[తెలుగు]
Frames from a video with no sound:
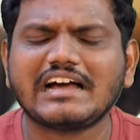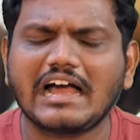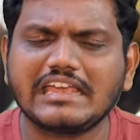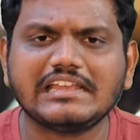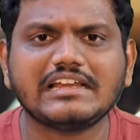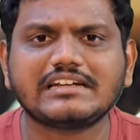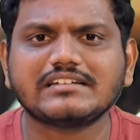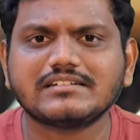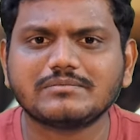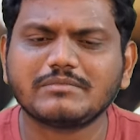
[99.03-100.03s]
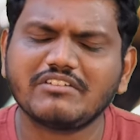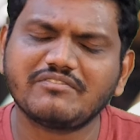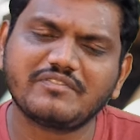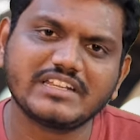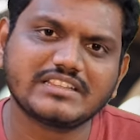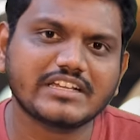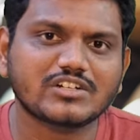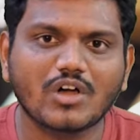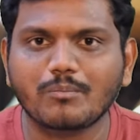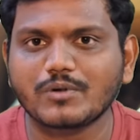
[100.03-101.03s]
హైలైట్ ఎవ్రీథింగ్
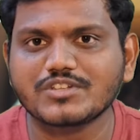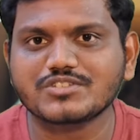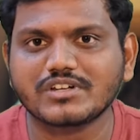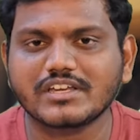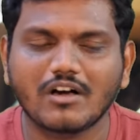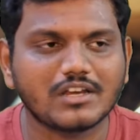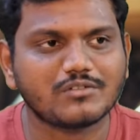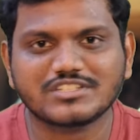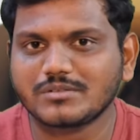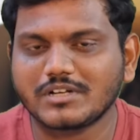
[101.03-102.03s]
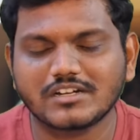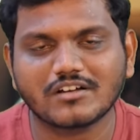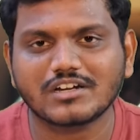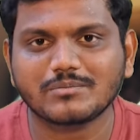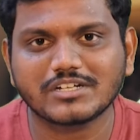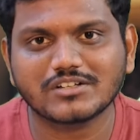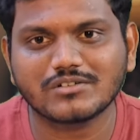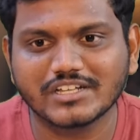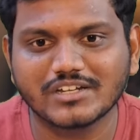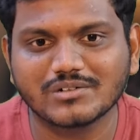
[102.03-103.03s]
టాప్ నాచ్ ఉన్నాయి హాలీవుడ్ సినిమా అంటే ఆటోమేటిక్గా
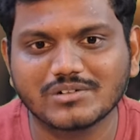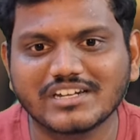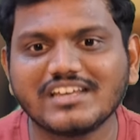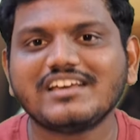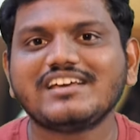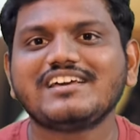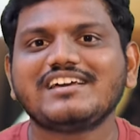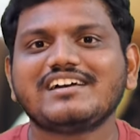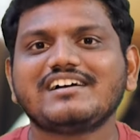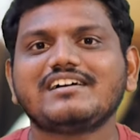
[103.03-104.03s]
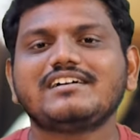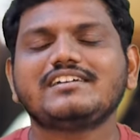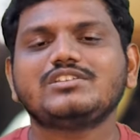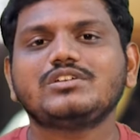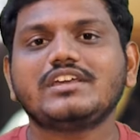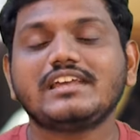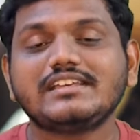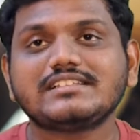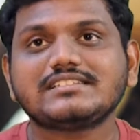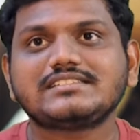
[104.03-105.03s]
ఉంటాయి అనుకోండి ఇది
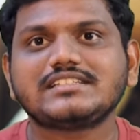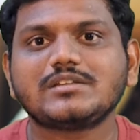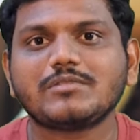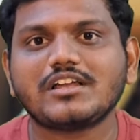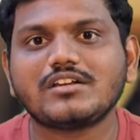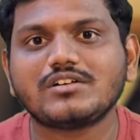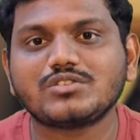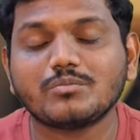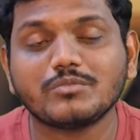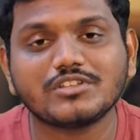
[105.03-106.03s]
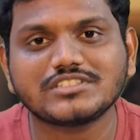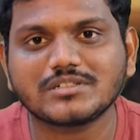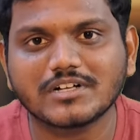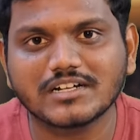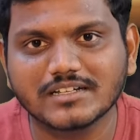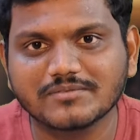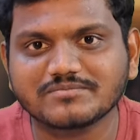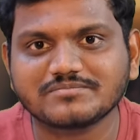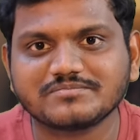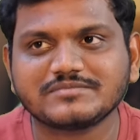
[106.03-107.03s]
ఏలియన్స్ సినిమాల్లో తొమ్మిదో సినిమా అంట
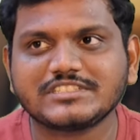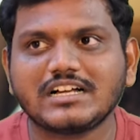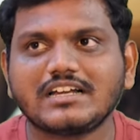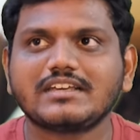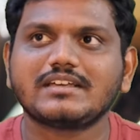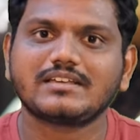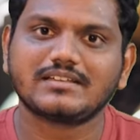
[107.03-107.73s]
అంటే